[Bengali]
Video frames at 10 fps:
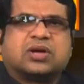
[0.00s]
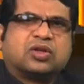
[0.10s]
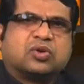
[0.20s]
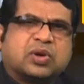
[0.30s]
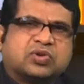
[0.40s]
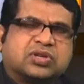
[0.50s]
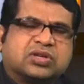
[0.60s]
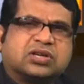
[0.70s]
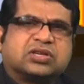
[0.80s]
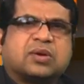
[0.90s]
সাধারণ মানুষের
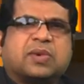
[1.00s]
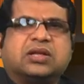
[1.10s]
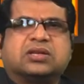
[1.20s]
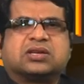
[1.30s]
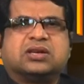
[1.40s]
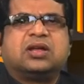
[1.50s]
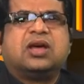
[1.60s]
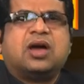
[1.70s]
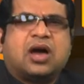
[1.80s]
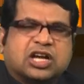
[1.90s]
চিকিৎসা বানিয়েছেন
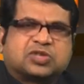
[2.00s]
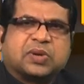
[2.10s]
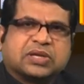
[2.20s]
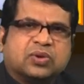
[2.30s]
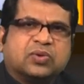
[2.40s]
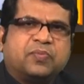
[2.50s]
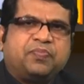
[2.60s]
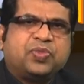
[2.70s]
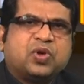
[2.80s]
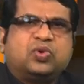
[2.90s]
হাসপাতালও
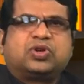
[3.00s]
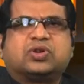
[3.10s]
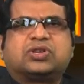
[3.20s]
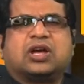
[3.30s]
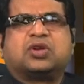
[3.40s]
উনিশশো